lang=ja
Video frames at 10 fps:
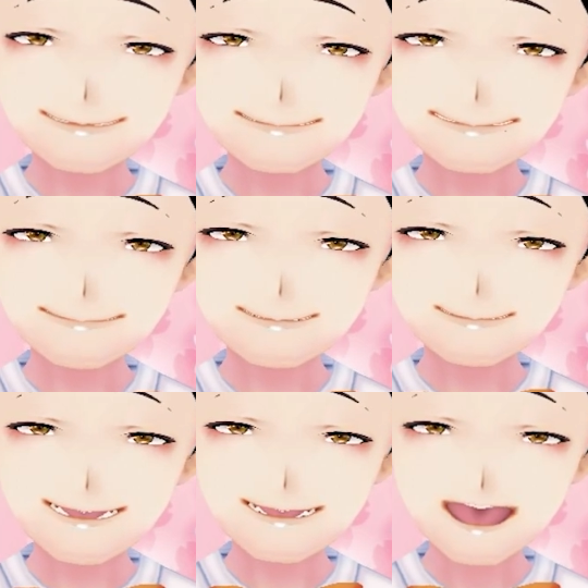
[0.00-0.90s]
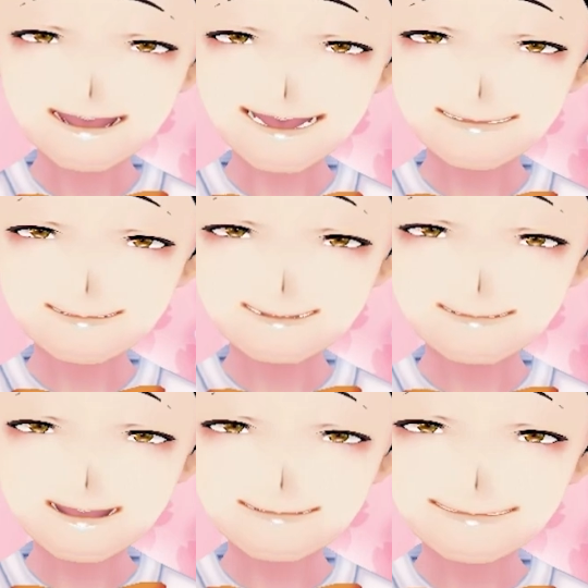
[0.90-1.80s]
た推奨馬の枠
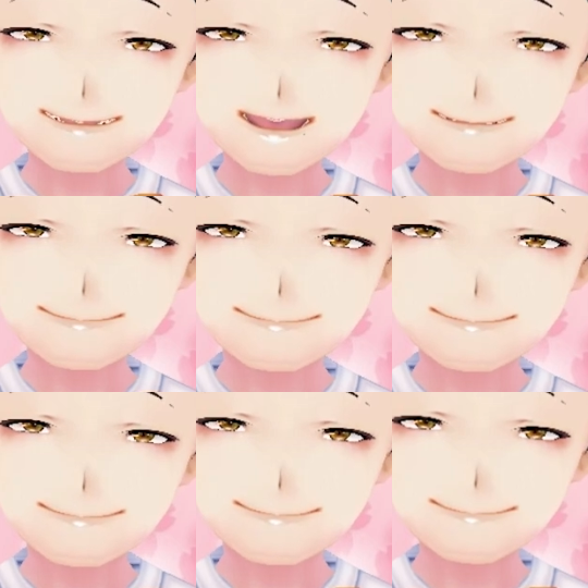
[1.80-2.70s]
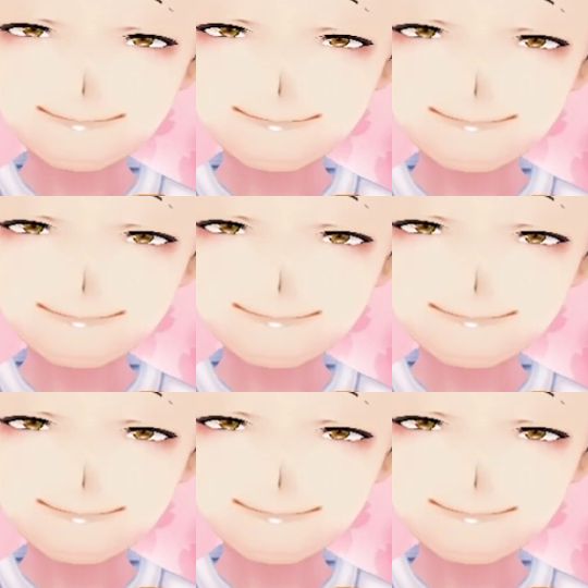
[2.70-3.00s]
連ボックスで勝負します。